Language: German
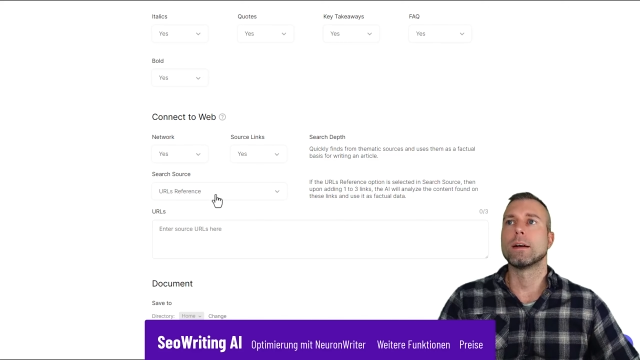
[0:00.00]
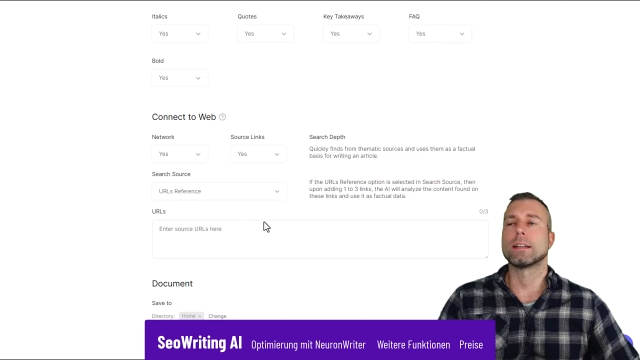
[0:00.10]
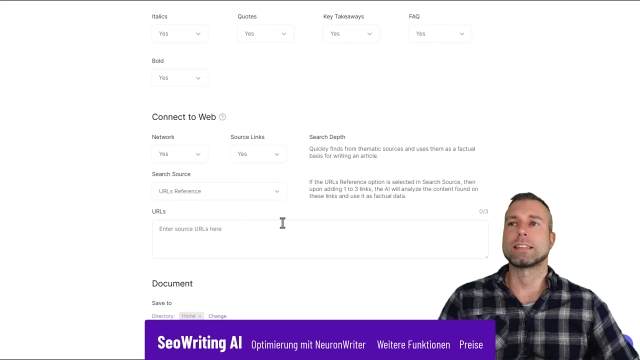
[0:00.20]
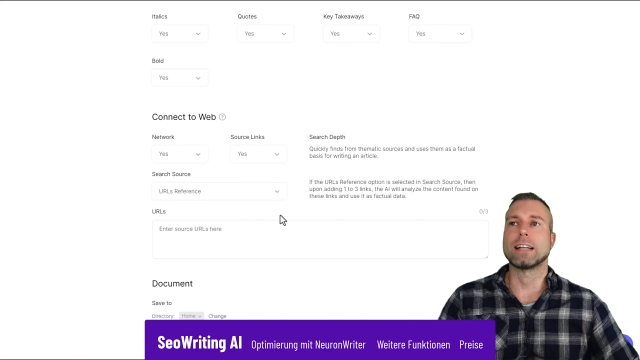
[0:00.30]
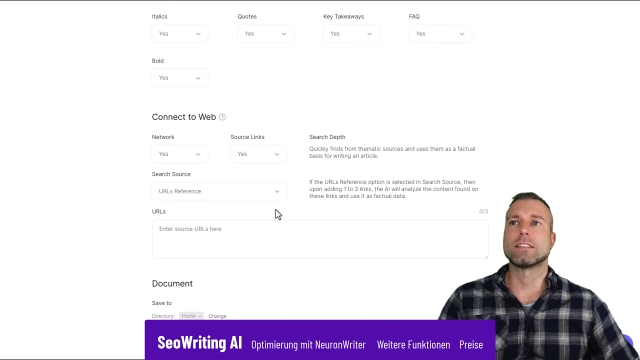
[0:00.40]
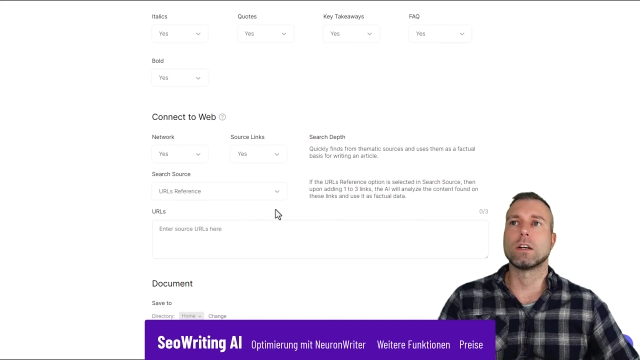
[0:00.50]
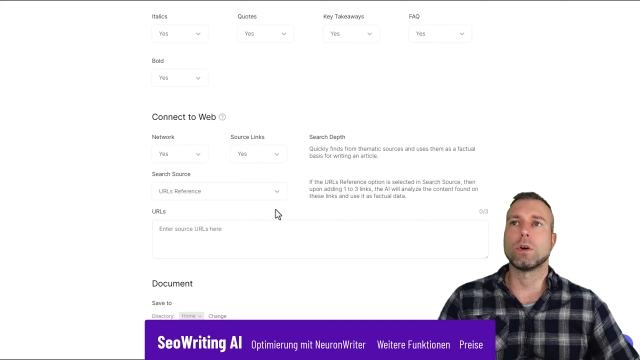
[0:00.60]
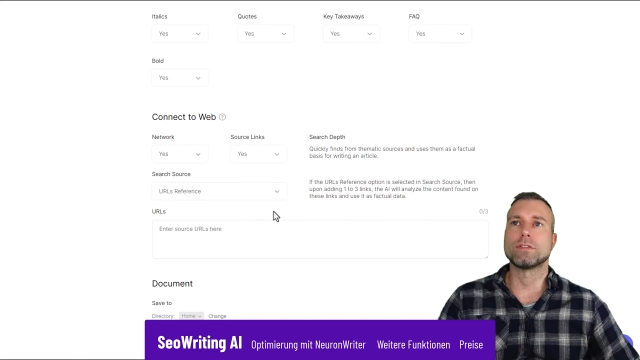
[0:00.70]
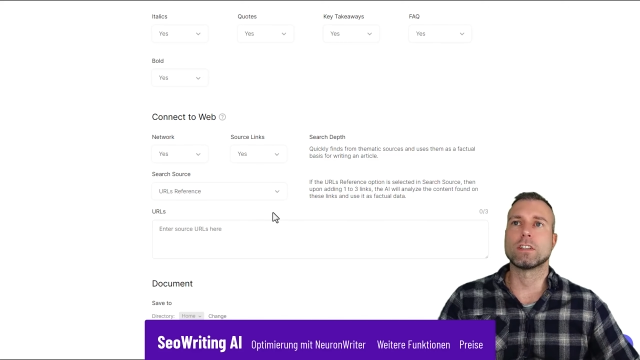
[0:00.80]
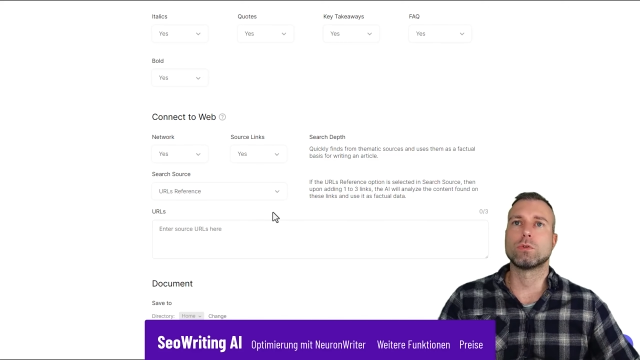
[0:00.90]
Das Ganze
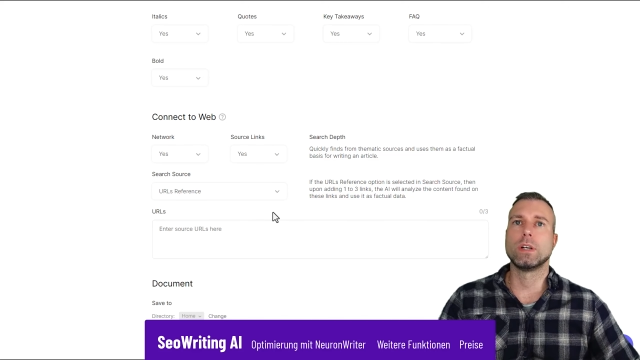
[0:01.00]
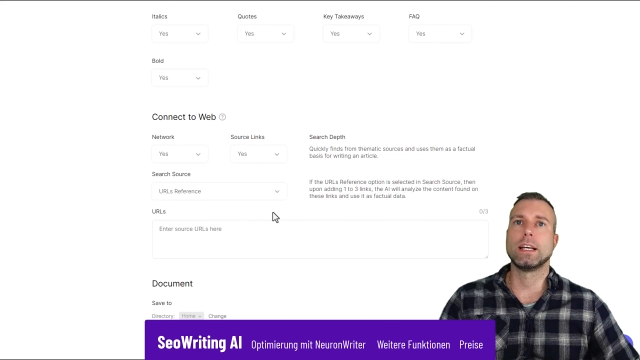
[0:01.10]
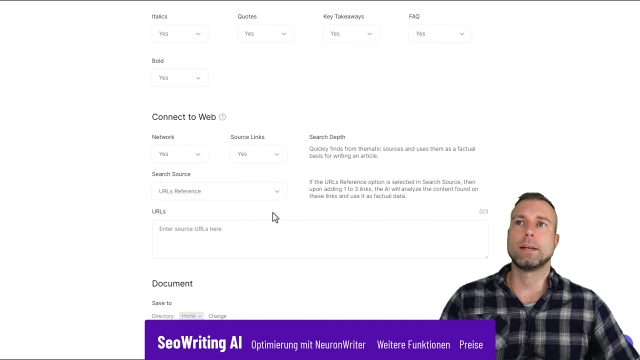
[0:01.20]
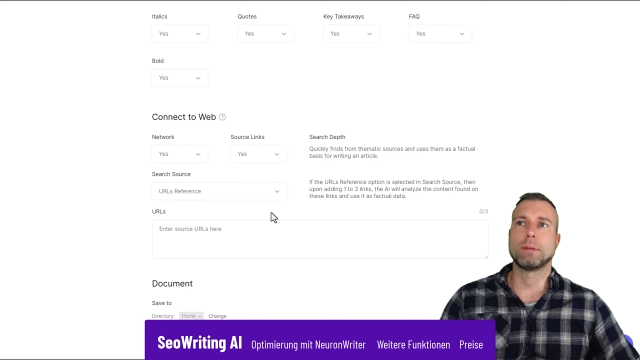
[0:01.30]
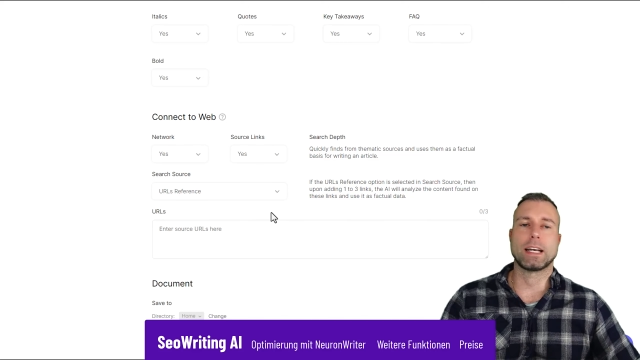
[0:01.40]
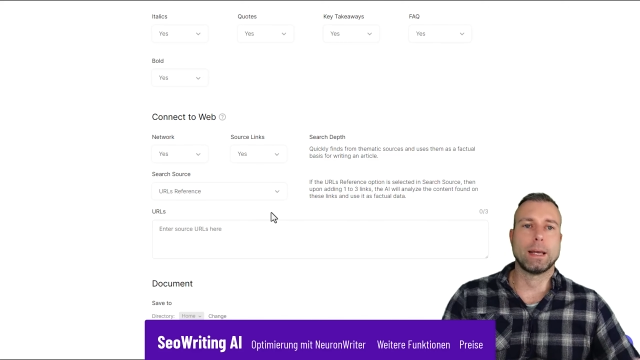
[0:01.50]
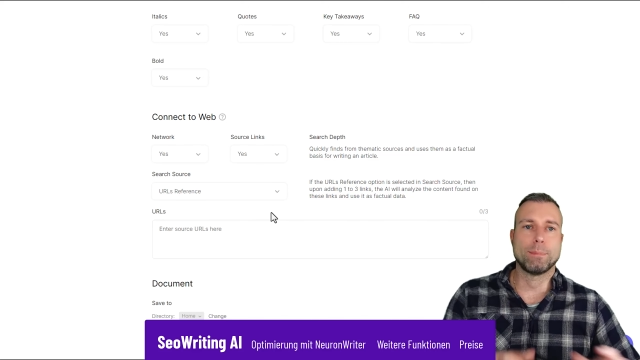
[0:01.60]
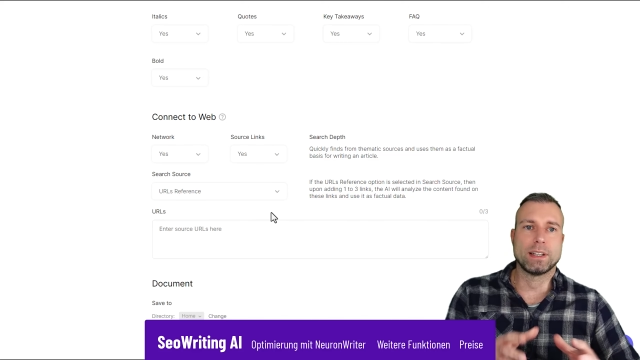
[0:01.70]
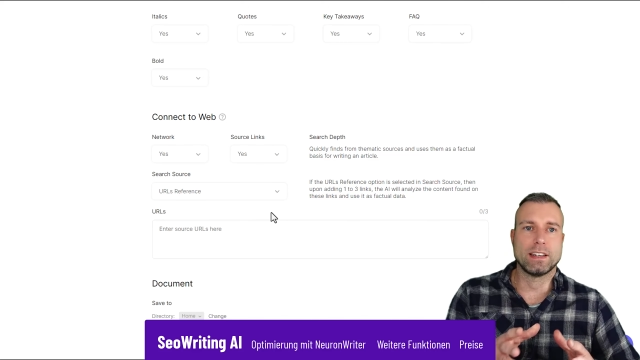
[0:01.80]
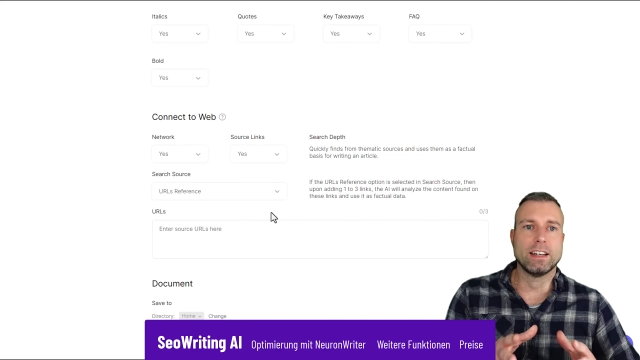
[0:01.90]
läuft natürlich mit der
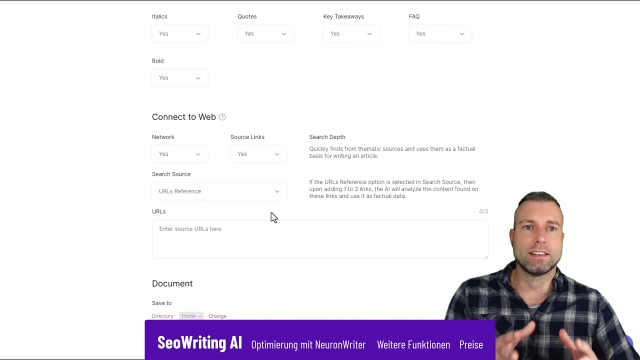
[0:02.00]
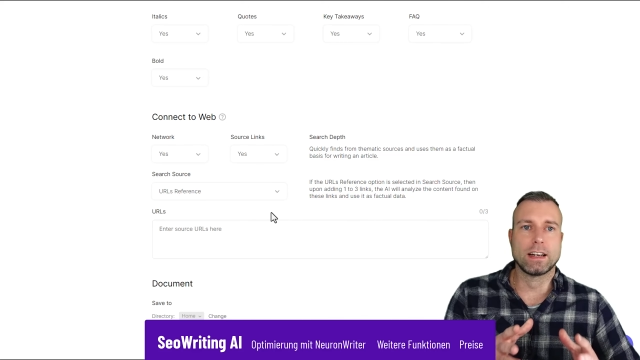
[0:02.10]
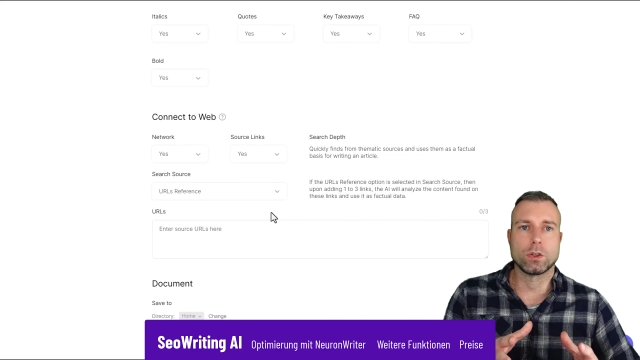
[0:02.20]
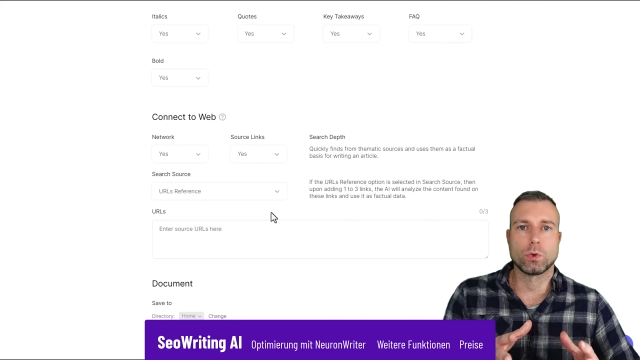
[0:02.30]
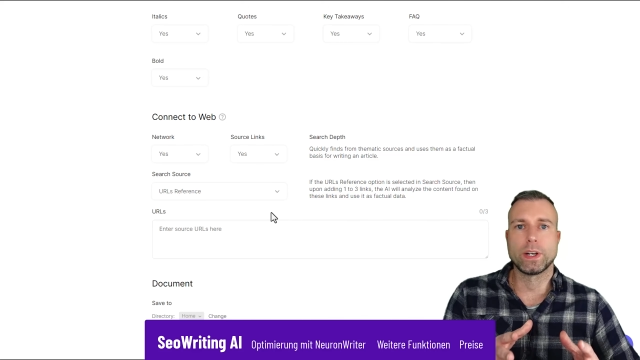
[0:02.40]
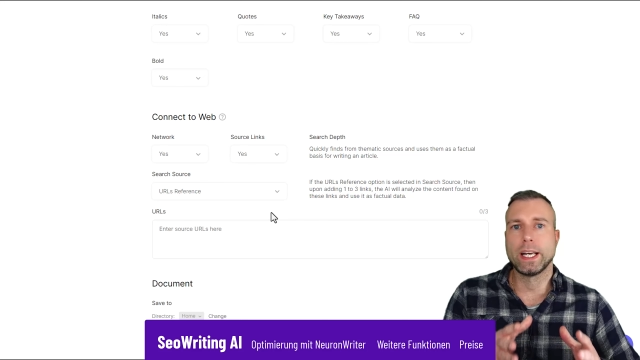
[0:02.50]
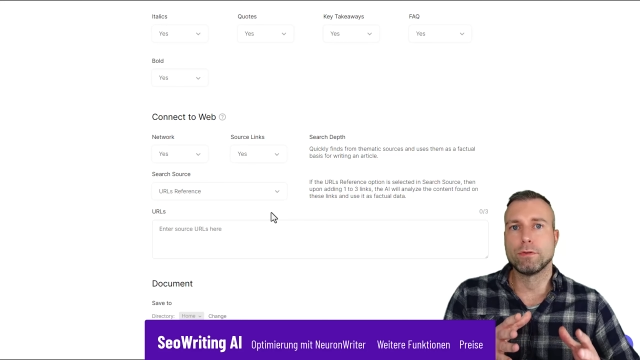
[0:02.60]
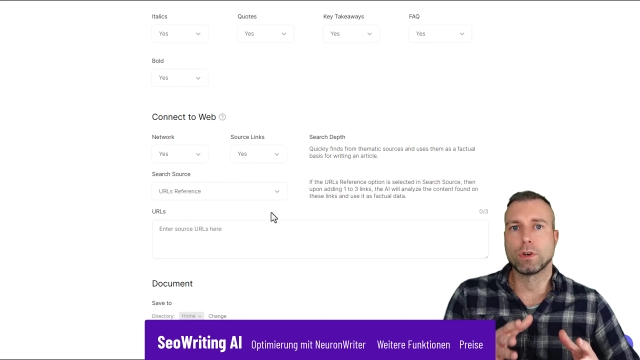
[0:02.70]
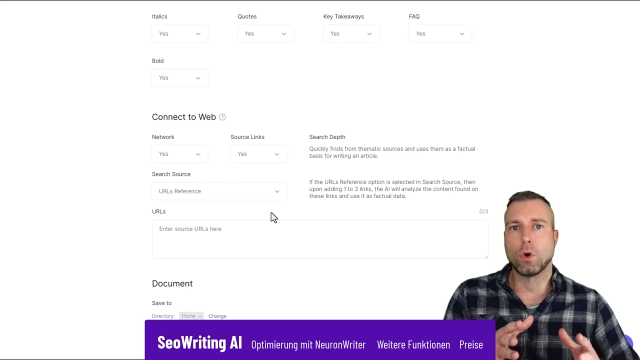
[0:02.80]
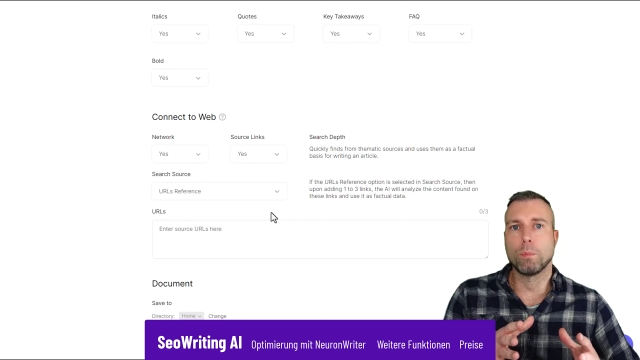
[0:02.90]
GPT-Technologie
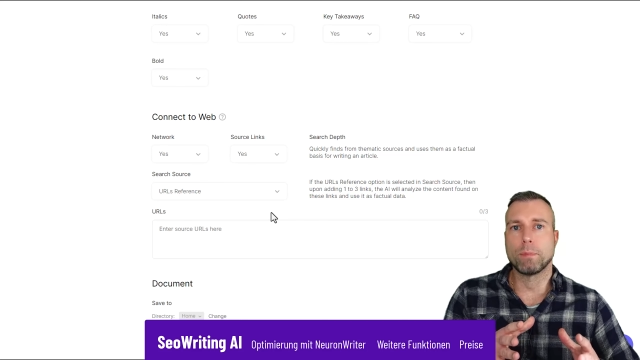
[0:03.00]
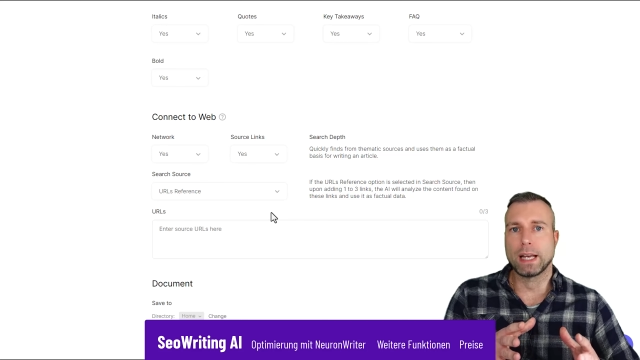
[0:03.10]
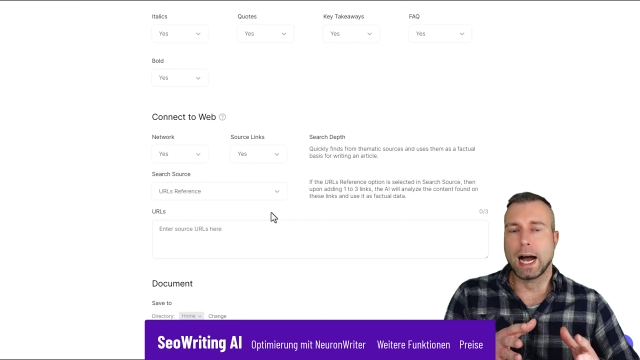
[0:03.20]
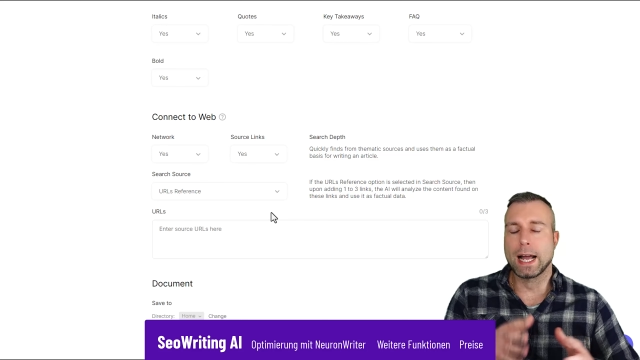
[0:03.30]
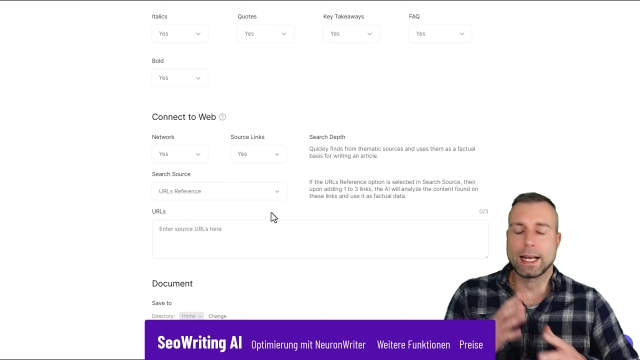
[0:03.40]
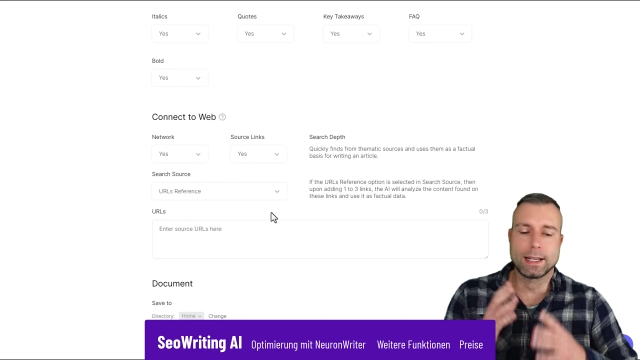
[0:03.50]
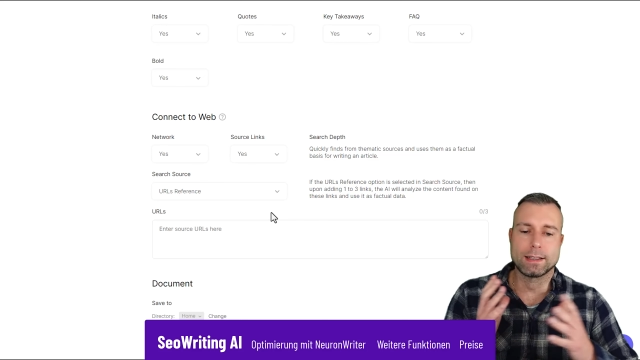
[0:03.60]
von OpenAI.